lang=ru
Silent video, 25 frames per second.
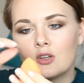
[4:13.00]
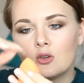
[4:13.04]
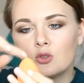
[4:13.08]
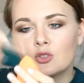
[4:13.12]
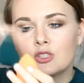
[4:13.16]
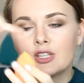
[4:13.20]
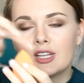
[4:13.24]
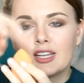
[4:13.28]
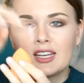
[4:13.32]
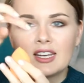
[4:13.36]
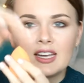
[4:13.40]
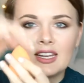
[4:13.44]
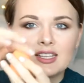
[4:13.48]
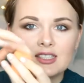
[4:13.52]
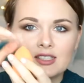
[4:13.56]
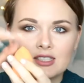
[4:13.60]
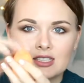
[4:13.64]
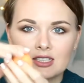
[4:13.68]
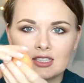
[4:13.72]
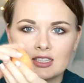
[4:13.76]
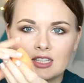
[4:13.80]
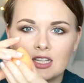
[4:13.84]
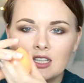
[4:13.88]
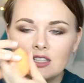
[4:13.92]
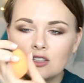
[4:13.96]
он
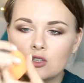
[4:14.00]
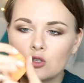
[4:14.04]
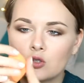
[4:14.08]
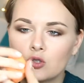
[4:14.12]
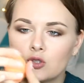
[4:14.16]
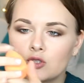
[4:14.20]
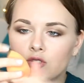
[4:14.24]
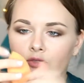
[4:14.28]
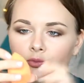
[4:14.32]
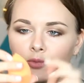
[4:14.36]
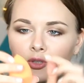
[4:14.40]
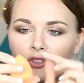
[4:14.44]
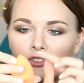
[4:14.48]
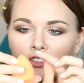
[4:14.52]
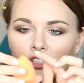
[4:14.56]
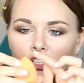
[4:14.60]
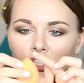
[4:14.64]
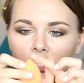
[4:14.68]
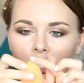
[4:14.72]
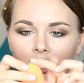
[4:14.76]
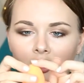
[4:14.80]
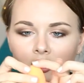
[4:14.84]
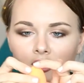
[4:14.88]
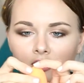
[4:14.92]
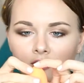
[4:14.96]
резко, да, такой
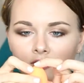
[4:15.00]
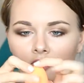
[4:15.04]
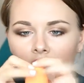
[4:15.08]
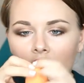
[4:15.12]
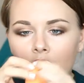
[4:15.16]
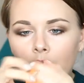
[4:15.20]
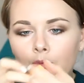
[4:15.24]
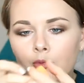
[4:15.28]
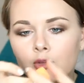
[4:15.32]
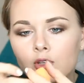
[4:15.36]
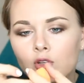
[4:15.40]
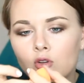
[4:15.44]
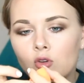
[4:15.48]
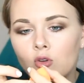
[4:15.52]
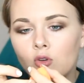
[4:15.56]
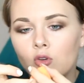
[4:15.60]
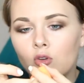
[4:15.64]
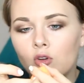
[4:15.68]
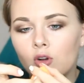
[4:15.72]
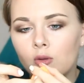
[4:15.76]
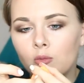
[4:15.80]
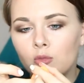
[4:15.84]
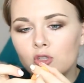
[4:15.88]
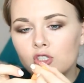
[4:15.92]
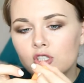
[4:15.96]
превращается в
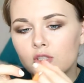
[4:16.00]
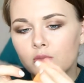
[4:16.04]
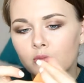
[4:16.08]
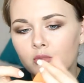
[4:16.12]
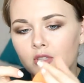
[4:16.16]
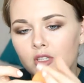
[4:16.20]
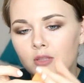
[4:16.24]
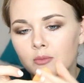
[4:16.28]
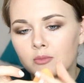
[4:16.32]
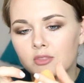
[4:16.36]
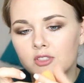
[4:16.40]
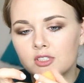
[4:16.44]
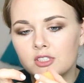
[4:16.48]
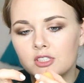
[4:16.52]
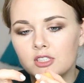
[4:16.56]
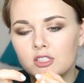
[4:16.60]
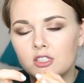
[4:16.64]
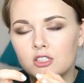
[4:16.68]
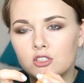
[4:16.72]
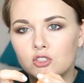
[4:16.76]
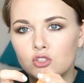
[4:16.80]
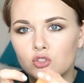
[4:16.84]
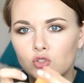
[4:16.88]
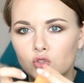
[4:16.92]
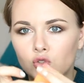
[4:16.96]
капельку, а можно было бы
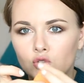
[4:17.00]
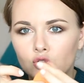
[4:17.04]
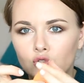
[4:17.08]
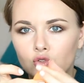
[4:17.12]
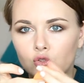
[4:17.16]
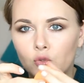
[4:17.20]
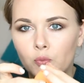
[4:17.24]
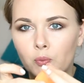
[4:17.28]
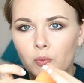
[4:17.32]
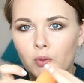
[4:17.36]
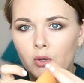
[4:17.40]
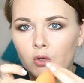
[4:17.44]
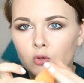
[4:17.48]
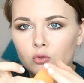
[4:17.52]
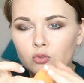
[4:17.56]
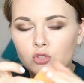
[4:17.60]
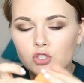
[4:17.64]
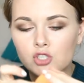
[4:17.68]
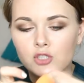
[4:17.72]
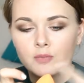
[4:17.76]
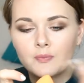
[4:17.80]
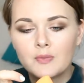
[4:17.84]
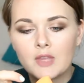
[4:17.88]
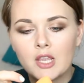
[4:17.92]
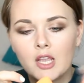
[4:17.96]
сделать еще чуть-чуть
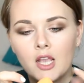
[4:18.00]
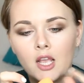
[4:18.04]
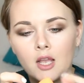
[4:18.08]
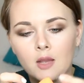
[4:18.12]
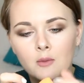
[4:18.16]
поуже,